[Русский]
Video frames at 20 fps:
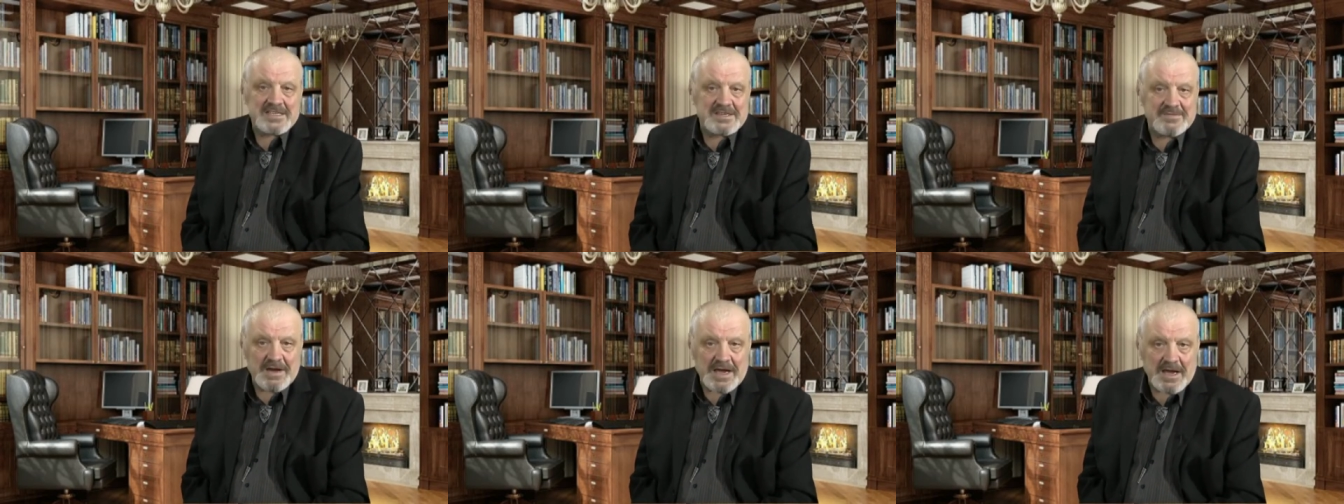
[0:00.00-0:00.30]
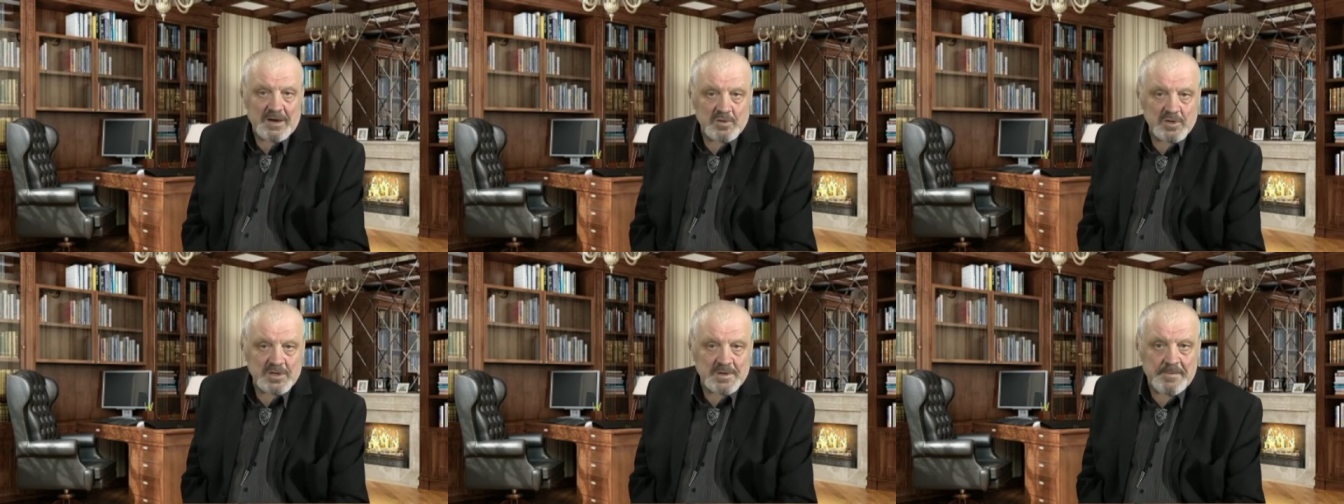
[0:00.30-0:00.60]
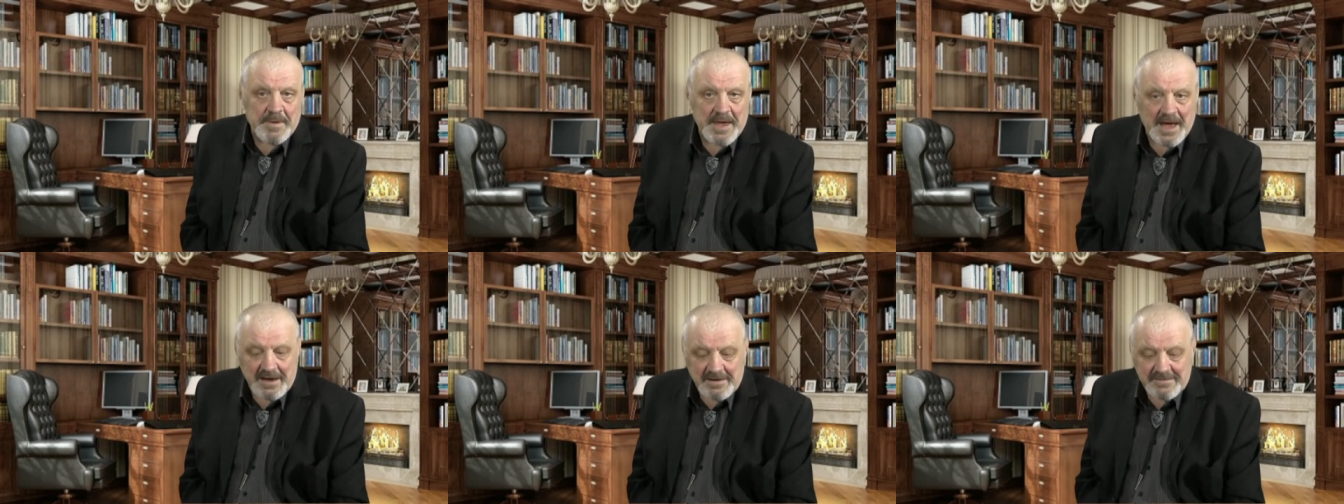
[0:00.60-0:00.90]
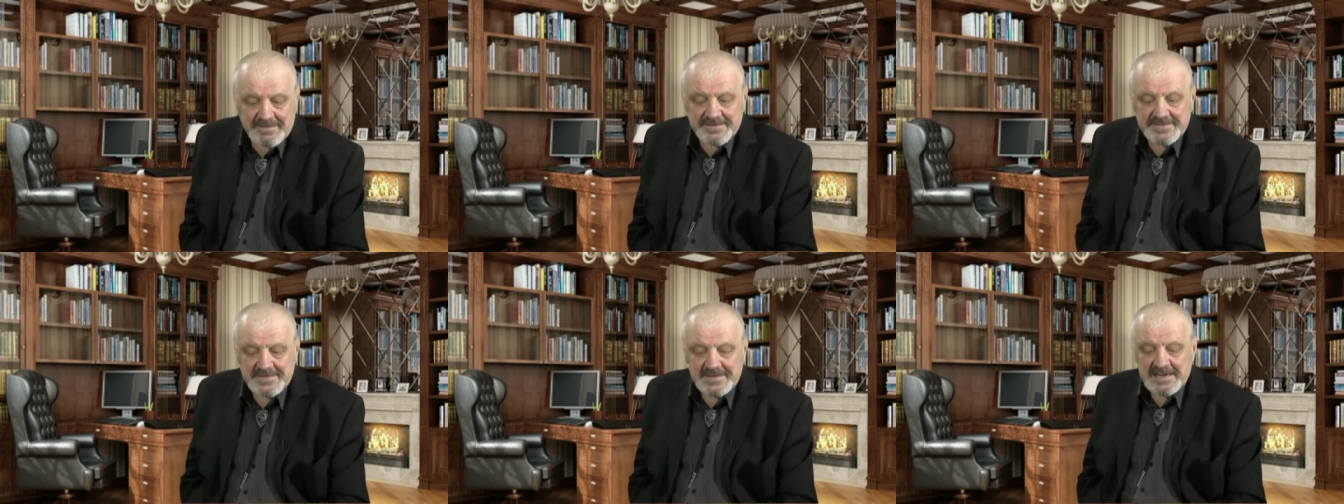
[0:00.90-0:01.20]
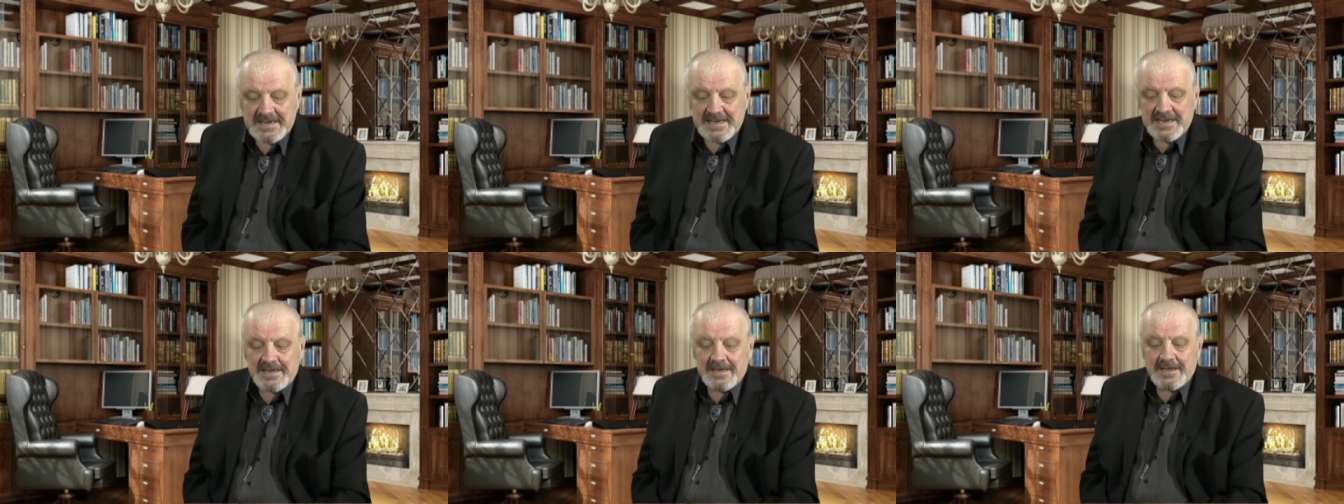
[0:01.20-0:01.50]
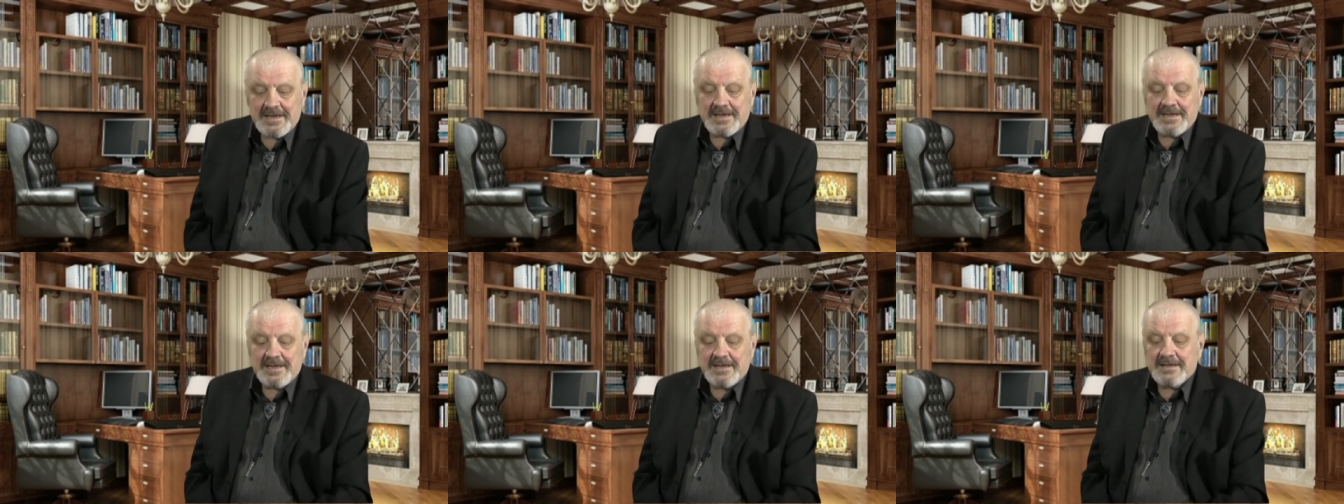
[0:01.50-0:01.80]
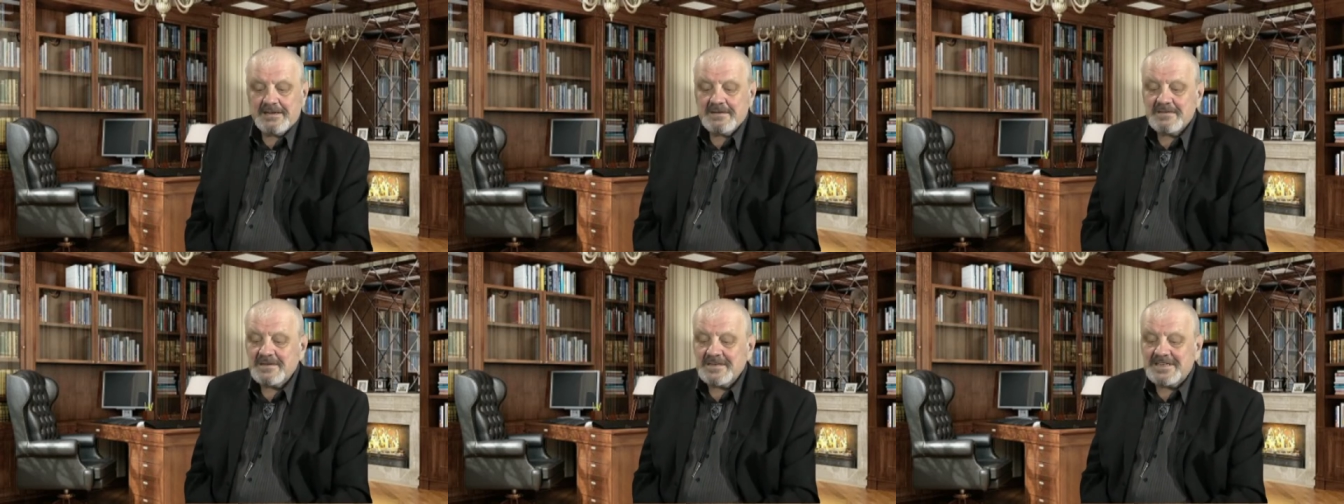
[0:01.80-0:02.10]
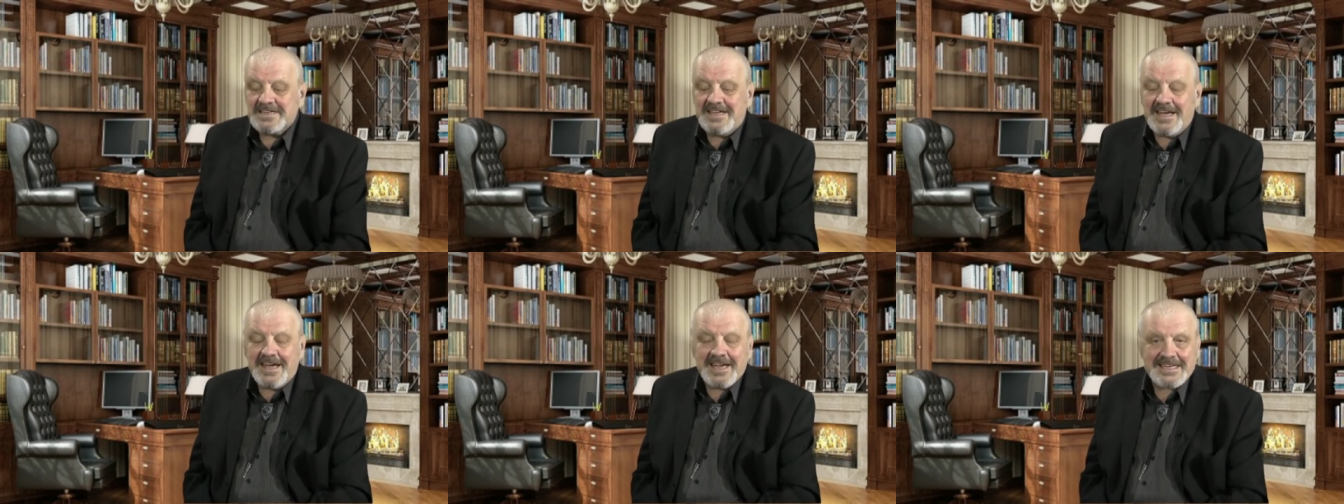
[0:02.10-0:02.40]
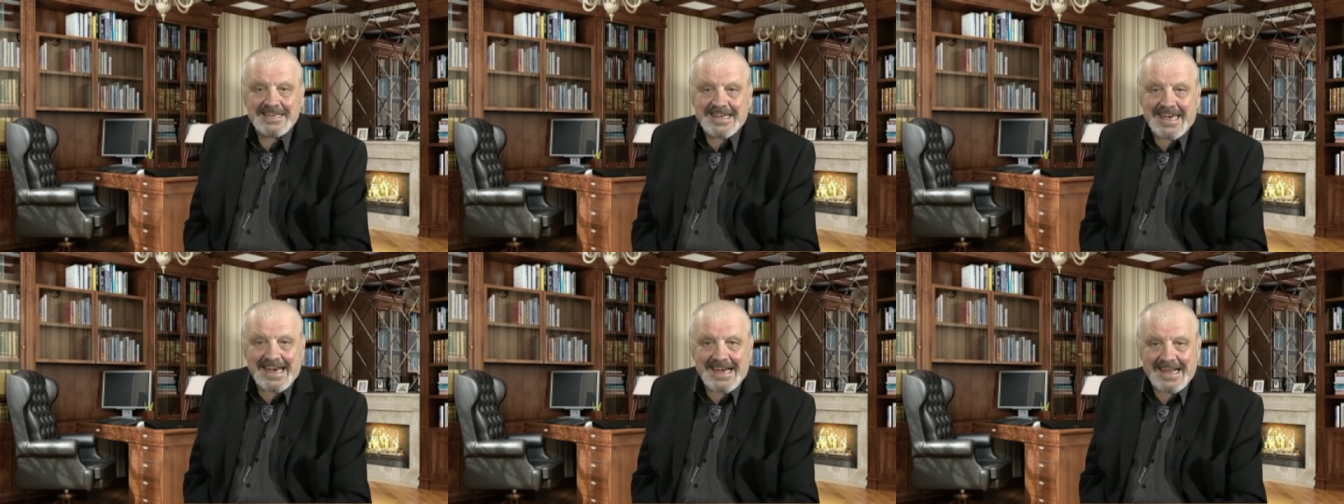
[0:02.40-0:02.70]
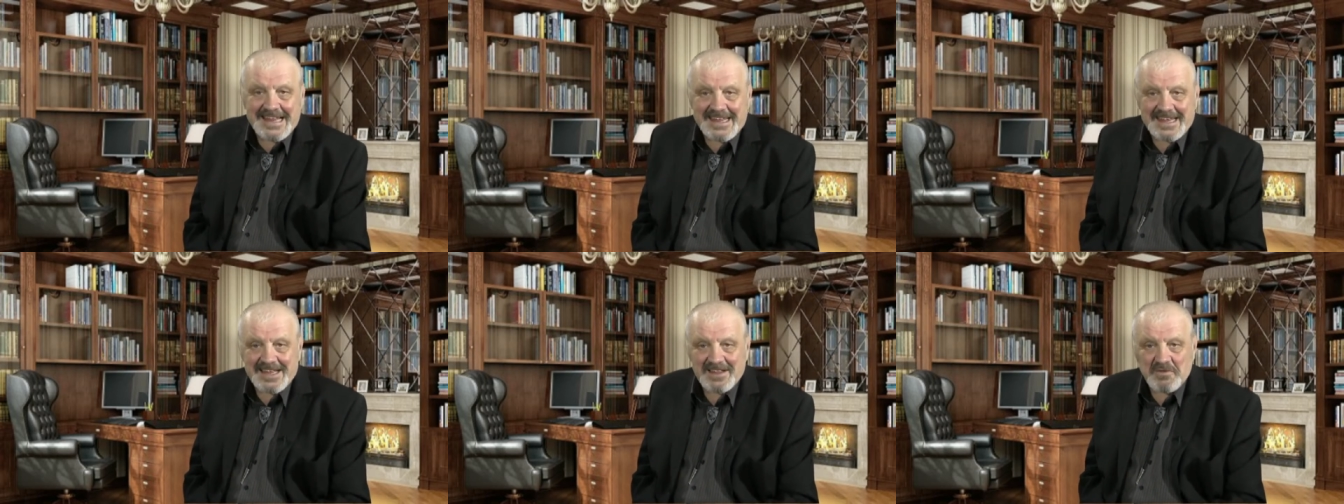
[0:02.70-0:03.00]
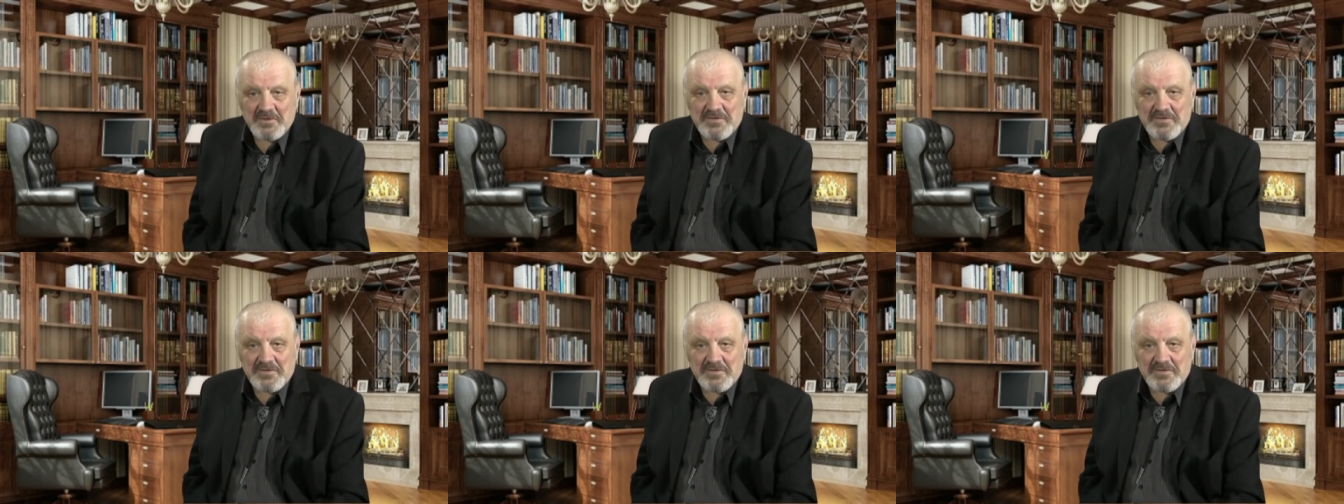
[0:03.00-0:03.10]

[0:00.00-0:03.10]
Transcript: своих успехов с детских лет.